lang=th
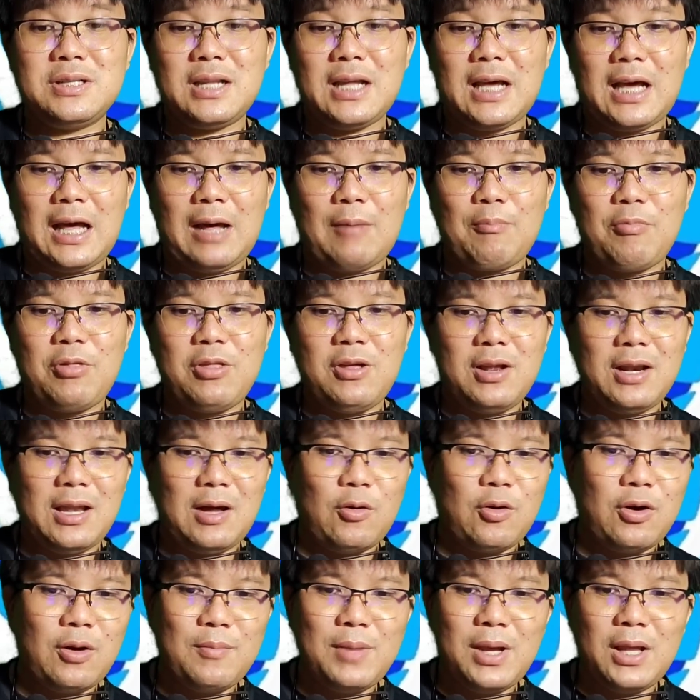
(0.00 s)
นะครับซึ่ง
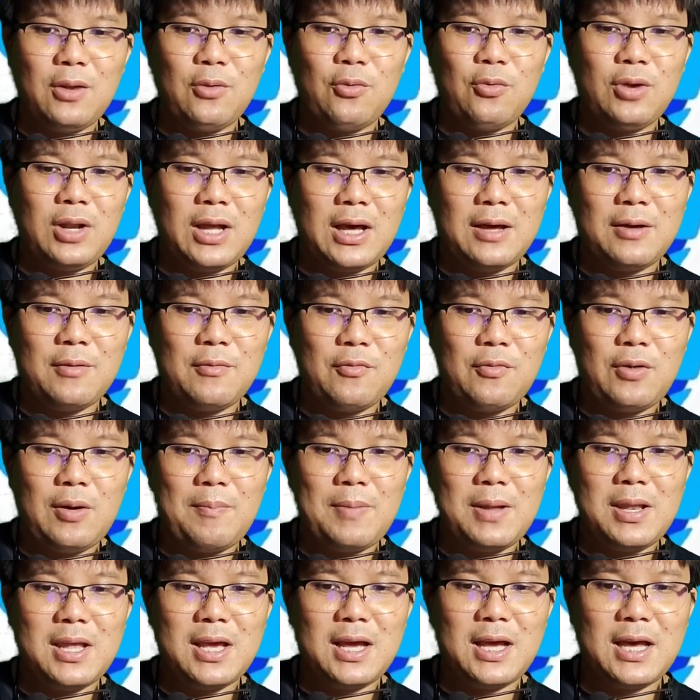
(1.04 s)
เราก็ไม่รู้นะว่า
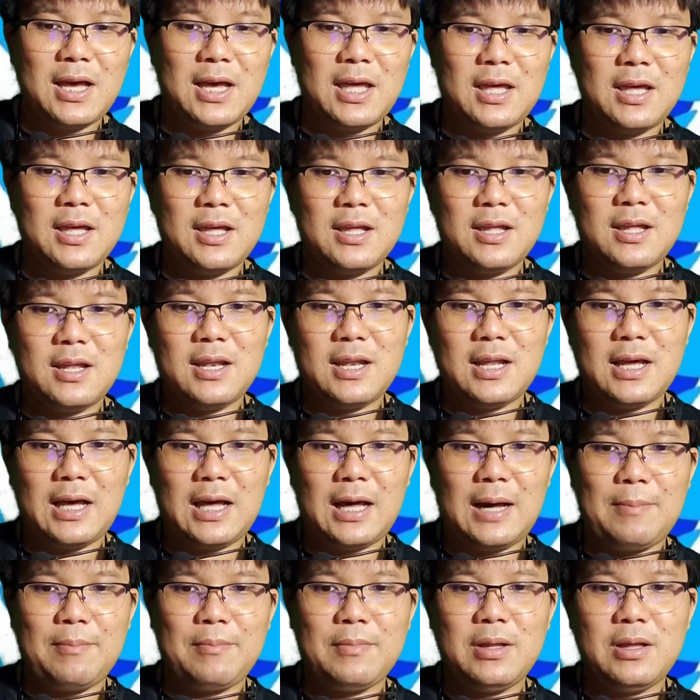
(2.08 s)
เป็นยังไงนะ
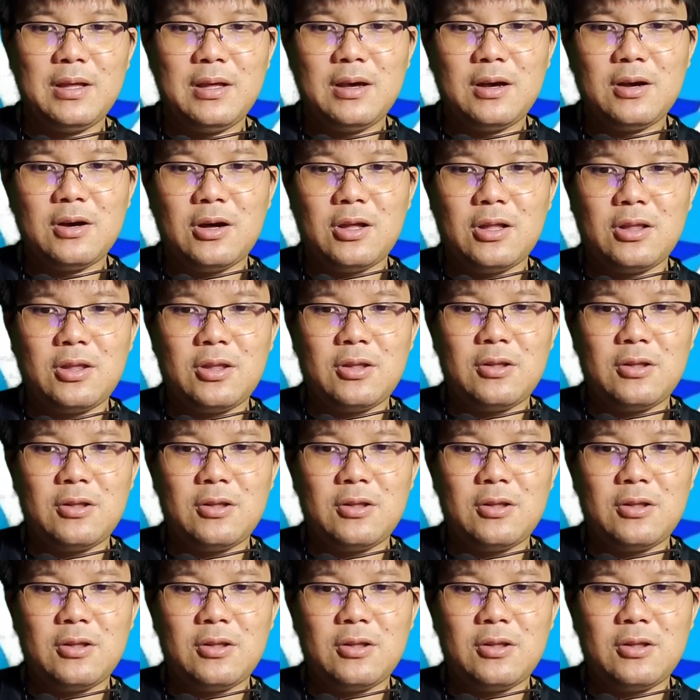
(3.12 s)
ครับก็